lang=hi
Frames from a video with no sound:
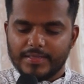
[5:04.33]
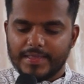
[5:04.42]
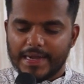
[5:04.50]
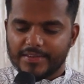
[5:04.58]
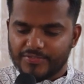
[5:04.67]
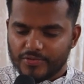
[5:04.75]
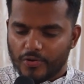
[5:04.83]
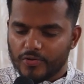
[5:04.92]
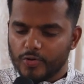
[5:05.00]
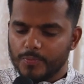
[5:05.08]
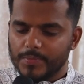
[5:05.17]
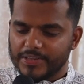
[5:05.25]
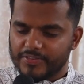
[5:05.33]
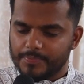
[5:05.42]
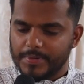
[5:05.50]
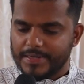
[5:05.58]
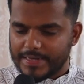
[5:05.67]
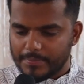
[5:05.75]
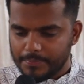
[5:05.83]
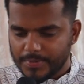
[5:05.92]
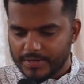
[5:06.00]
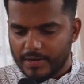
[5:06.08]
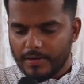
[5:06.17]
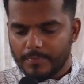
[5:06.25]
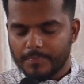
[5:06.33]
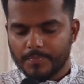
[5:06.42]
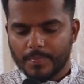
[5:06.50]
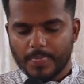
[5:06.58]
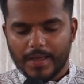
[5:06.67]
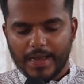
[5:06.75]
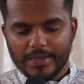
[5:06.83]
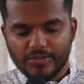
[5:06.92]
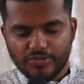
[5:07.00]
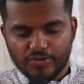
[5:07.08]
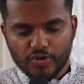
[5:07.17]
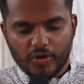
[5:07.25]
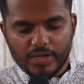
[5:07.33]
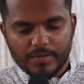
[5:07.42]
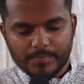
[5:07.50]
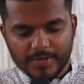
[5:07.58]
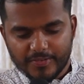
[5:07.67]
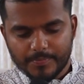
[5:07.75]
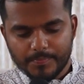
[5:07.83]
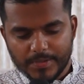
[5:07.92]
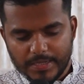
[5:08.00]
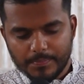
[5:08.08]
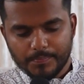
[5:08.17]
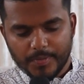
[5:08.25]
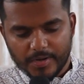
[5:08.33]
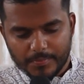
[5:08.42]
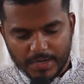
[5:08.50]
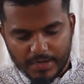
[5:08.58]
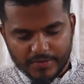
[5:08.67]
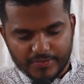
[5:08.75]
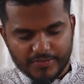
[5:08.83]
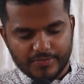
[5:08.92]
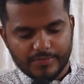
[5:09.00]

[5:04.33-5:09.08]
दैट सोरो मस्ट बी टेम्परल एंड जॉय मस्ट बी परमानेंट